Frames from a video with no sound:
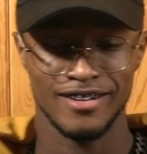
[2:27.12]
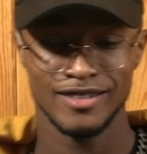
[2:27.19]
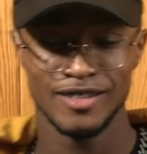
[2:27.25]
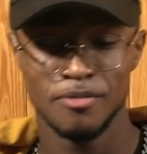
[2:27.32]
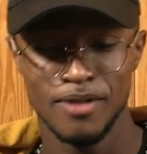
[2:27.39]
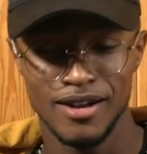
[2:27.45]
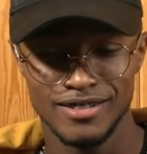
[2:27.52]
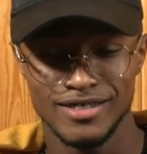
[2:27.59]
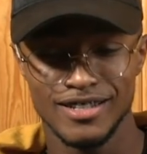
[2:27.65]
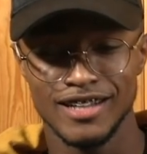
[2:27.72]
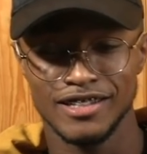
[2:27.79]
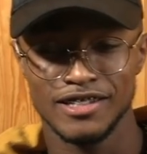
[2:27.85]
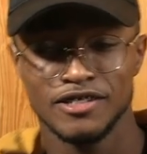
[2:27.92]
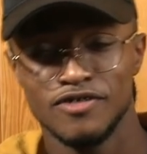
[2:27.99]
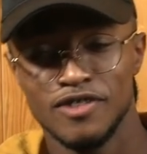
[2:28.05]
دابا
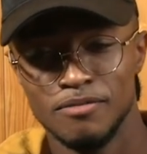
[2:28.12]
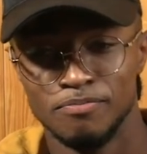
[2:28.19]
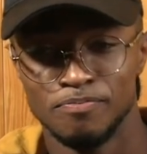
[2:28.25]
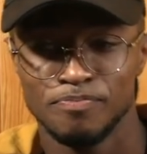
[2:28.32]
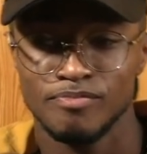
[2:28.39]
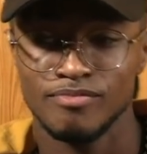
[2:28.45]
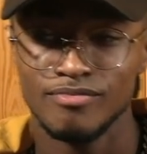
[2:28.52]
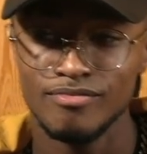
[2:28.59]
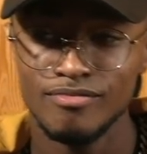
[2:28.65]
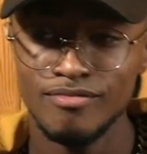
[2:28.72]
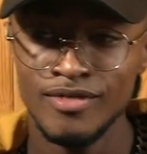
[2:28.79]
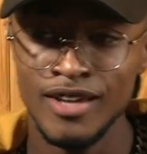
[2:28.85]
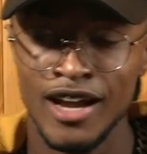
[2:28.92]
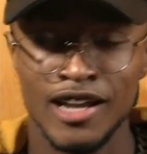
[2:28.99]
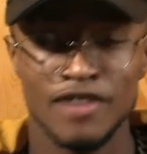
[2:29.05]
الصاد خص تفهم
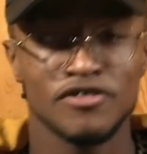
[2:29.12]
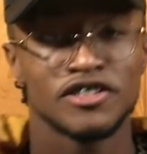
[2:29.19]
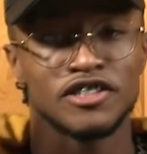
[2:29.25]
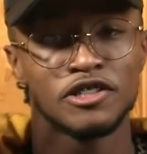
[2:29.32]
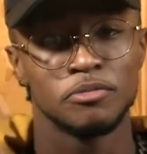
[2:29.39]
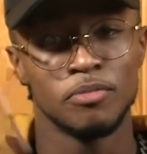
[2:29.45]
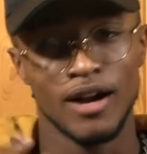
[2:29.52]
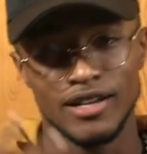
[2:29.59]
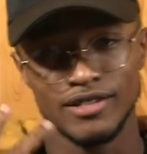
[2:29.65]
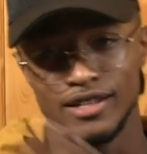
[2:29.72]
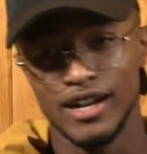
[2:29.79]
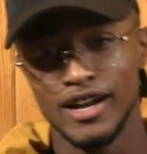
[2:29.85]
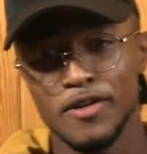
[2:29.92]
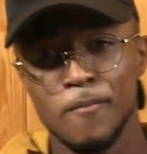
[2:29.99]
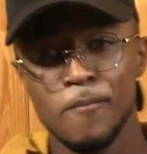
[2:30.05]
انا فاش كنت باقي
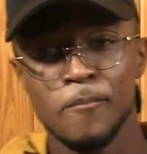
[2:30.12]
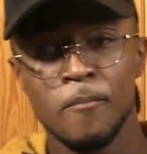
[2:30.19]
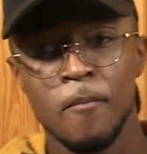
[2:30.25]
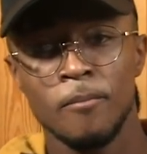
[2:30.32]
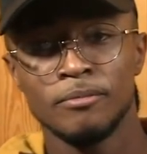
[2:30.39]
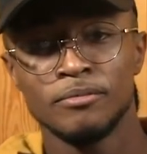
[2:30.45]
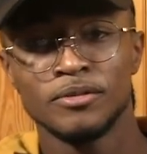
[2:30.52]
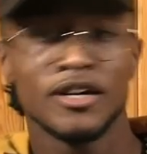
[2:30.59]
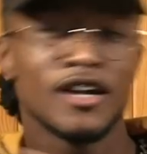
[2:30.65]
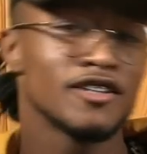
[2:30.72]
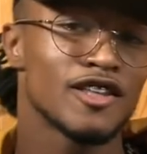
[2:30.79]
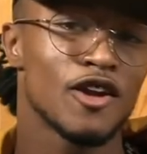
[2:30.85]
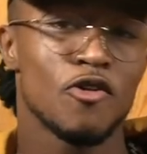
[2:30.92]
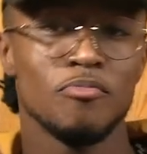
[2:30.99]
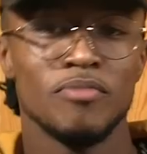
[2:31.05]
صغير
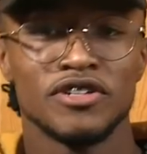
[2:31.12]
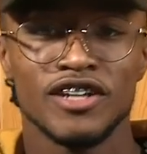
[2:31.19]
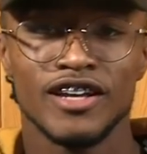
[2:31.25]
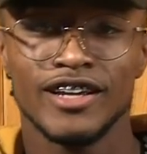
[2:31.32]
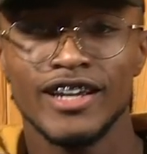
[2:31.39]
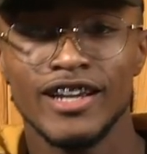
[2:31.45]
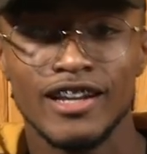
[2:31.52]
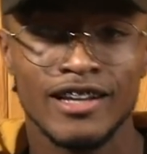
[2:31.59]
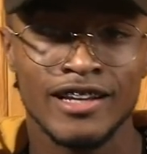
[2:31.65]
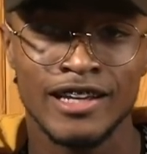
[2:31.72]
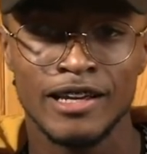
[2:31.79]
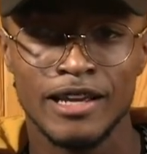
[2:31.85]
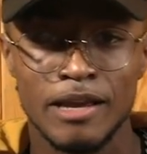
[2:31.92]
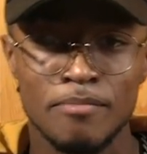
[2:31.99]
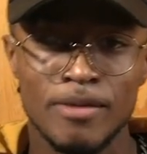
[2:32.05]
كنطراو المشاكل
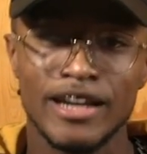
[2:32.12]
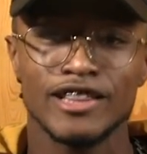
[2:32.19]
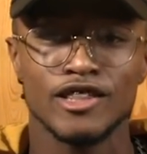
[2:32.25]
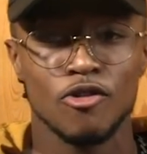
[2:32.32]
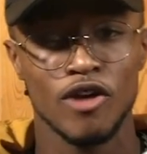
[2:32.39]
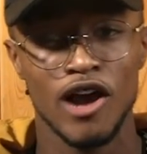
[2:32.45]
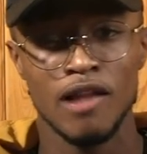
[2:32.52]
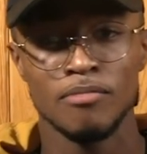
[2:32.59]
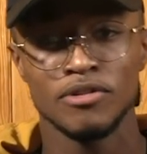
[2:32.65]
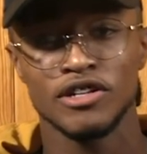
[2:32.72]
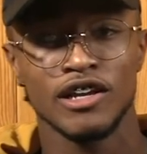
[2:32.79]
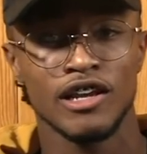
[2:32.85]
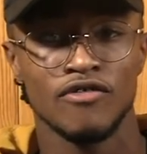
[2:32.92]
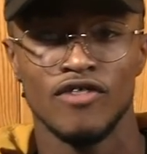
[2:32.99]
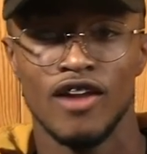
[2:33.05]
كما كيطراو كاع
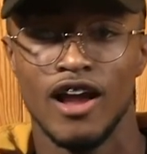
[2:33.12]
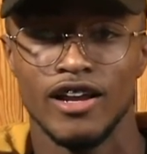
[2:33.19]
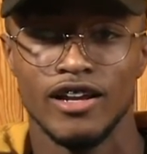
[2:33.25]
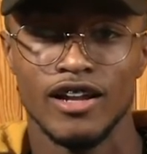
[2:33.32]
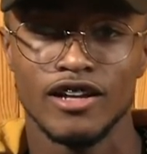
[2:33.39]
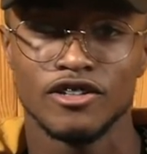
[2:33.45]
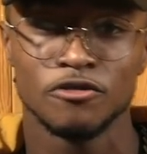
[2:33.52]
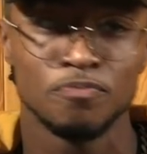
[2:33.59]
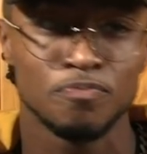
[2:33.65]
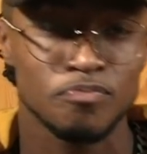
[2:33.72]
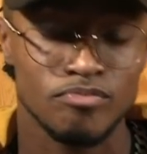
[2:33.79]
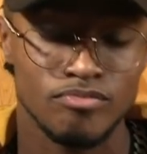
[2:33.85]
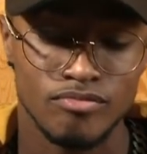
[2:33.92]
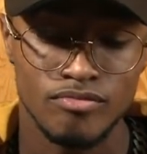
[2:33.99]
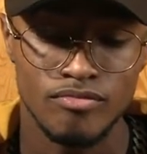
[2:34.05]
المشاكل في العائلات
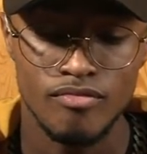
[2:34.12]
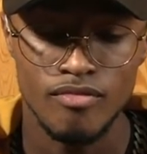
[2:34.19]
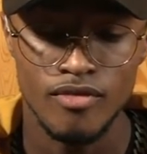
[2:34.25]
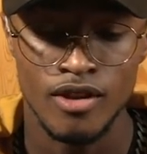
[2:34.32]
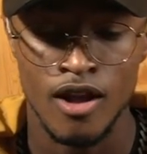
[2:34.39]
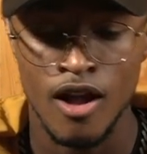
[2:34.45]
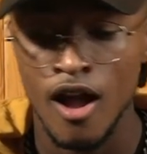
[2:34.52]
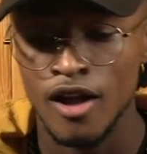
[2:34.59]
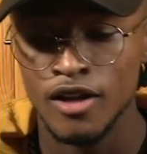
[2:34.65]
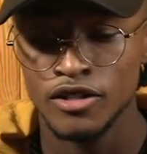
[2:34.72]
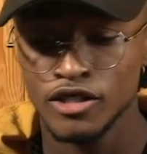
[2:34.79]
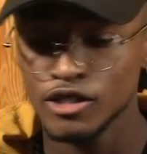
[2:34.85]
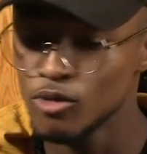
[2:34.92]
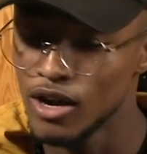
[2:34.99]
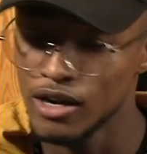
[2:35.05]

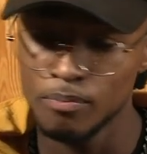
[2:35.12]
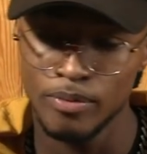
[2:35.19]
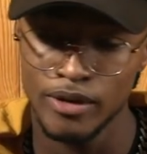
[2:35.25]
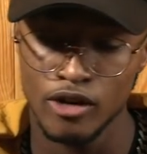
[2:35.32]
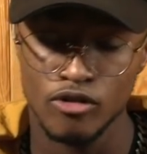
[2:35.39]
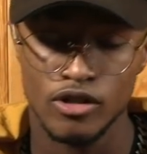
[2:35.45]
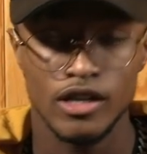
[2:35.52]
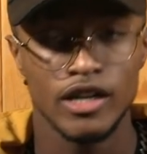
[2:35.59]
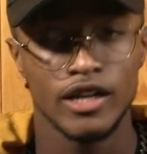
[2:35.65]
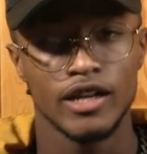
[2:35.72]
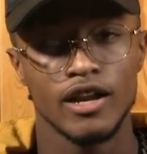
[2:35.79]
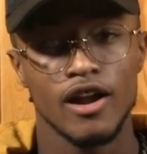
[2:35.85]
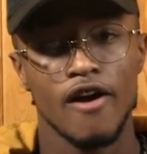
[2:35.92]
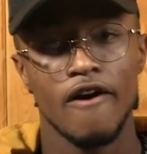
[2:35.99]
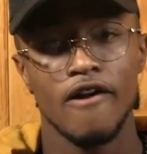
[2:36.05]
جات واحد البيريود اللي
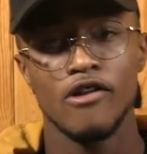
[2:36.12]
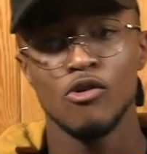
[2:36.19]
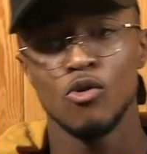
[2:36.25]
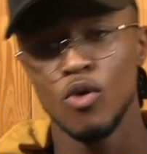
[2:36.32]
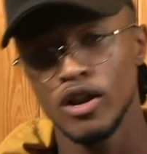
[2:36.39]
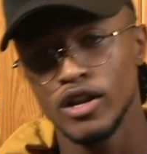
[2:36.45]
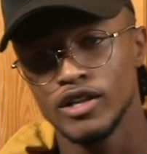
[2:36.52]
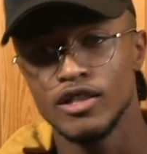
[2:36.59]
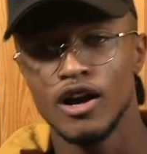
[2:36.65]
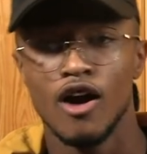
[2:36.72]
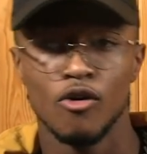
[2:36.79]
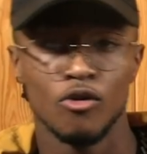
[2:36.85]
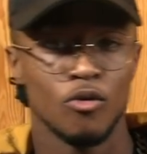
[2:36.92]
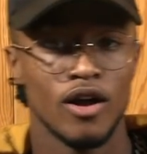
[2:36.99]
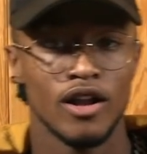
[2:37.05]
الوالده
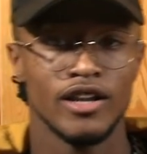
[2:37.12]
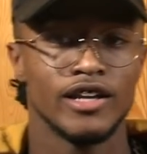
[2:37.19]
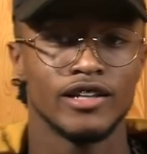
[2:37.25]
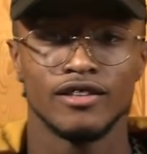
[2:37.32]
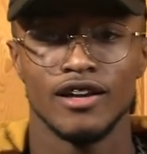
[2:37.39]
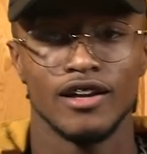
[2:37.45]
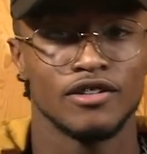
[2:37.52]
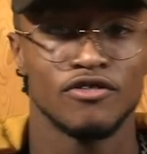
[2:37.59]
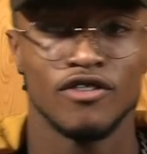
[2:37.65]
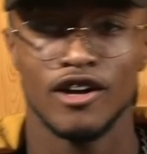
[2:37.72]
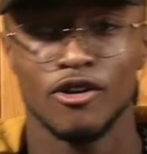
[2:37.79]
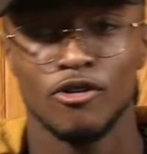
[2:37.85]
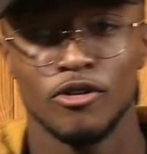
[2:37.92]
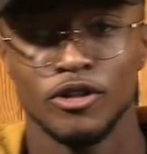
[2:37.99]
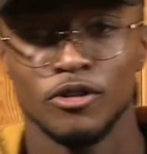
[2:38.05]
والوالد
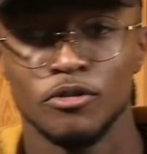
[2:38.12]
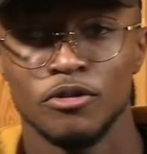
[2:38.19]
تفارقوا